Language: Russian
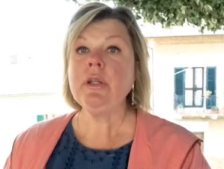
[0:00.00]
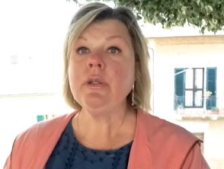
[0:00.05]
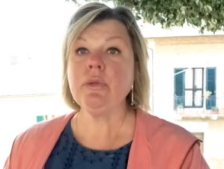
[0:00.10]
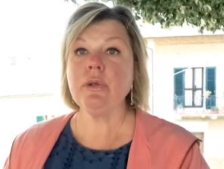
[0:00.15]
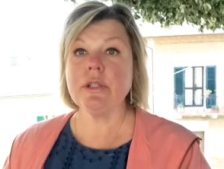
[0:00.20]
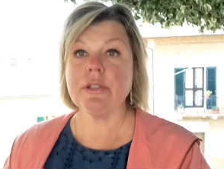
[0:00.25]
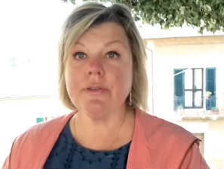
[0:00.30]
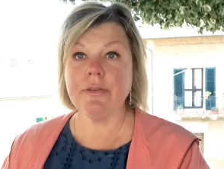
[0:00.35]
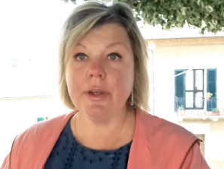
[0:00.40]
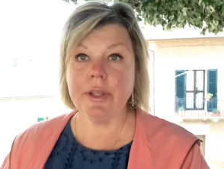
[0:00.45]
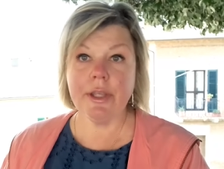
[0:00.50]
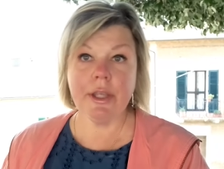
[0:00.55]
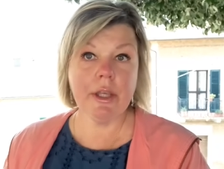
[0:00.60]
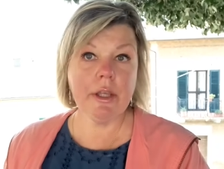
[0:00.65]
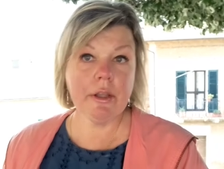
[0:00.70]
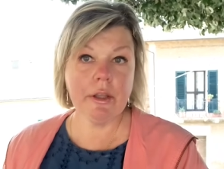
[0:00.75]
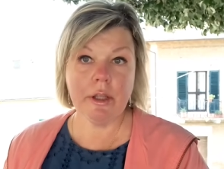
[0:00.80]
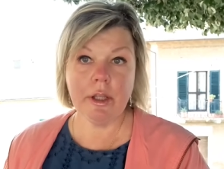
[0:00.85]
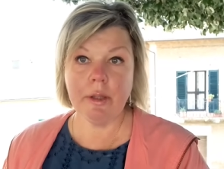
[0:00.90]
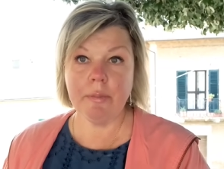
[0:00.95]
то есть
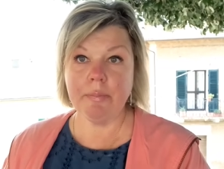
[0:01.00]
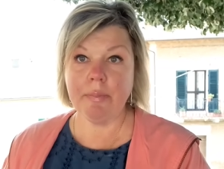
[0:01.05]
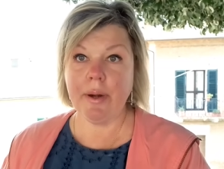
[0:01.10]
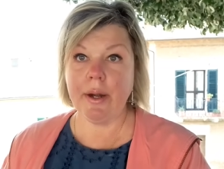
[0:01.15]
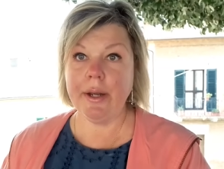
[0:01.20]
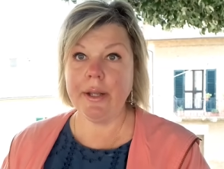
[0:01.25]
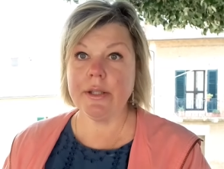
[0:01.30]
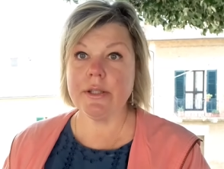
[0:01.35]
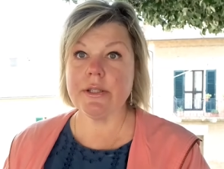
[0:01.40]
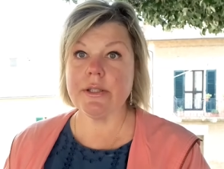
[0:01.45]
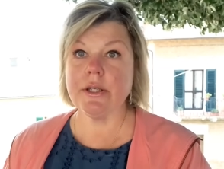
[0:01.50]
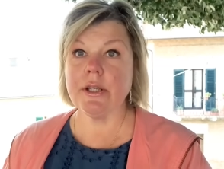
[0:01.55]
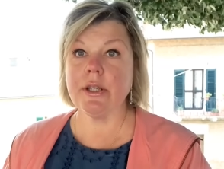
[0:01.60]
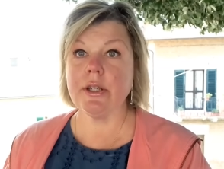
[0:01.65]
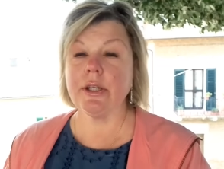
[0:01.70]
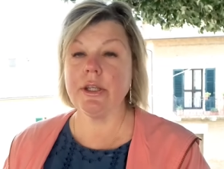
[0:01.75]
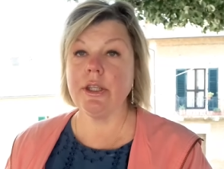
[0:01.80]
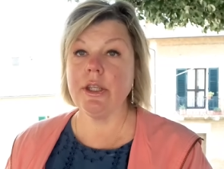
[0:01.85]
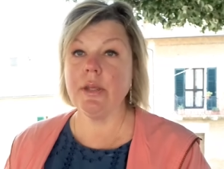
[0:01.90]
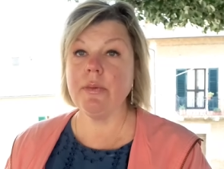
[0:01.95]
военные и полиция,
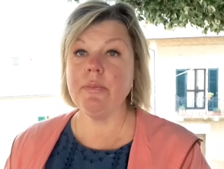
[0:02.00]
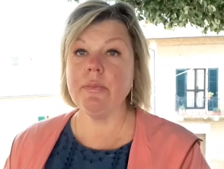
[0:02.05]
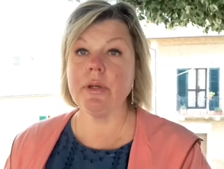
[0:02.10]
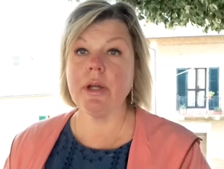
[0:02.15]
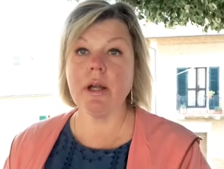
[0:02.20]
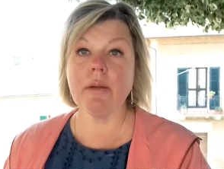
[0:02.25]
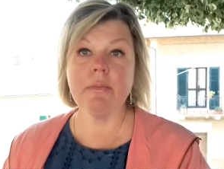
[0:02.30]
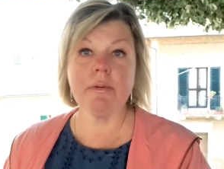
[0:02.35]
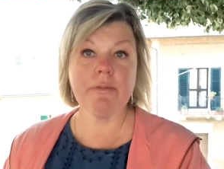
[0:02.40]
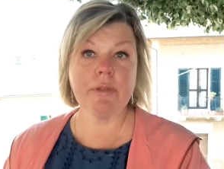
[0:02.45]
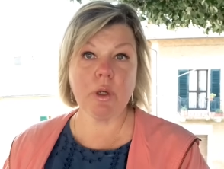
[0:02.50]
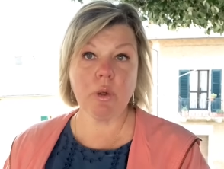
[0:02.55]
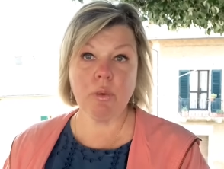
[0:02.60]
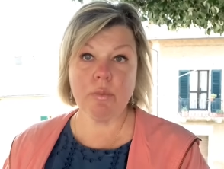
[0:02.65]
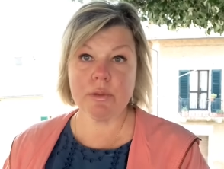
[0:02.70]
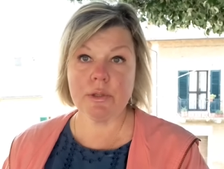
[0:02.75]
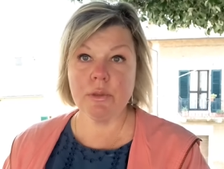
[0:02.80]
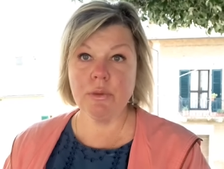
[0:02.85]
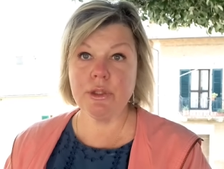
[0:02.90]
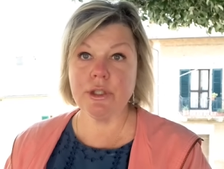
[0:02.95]
к ним как бы в
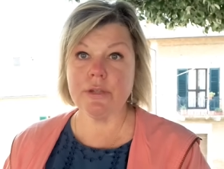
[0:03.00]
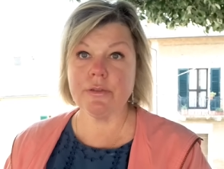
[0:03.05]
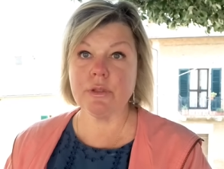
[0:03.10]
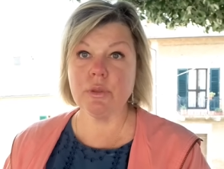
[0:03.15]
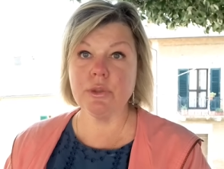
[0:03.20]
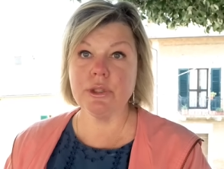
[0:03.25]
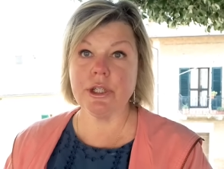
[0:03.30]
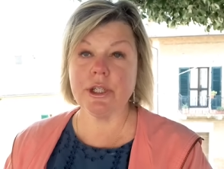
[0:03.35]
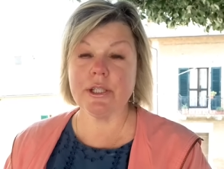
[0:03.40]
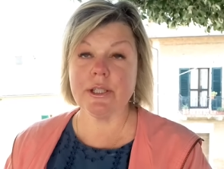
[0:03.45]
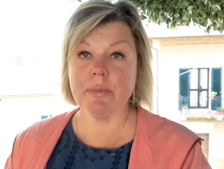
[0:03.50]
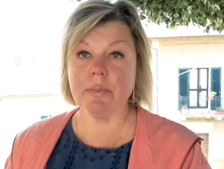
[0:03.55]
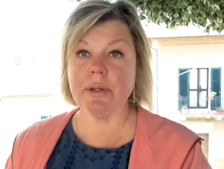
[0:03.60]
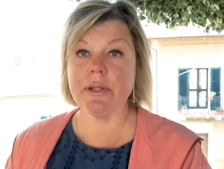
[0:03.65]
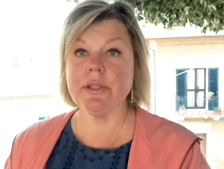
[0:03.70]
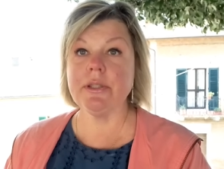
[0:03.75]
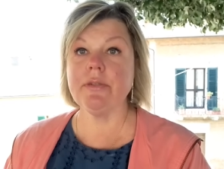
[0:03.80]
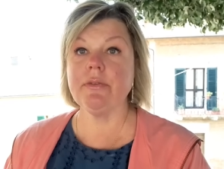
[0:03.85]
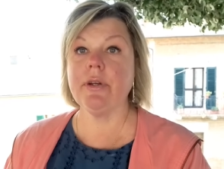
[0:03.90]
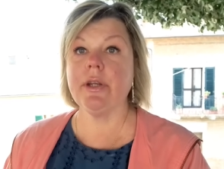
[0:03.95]
таком случае, в случае
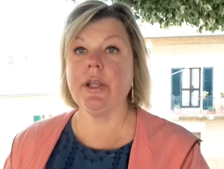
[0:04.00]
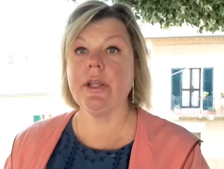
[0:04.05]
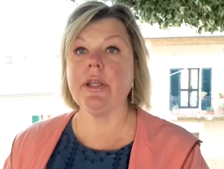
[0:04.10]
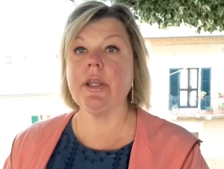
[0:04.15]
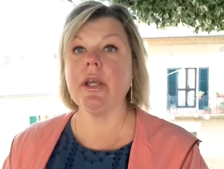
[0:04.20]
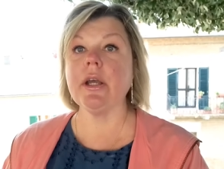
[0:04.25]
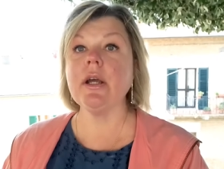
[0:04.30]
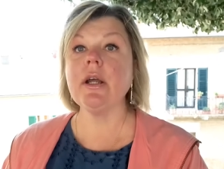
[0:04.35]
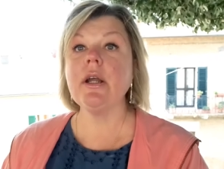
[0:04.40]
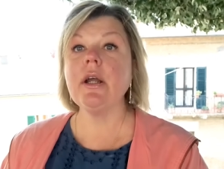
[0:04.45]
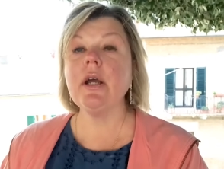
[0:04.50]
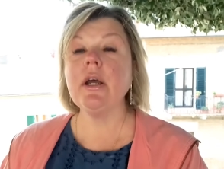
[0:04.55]
сопротивления,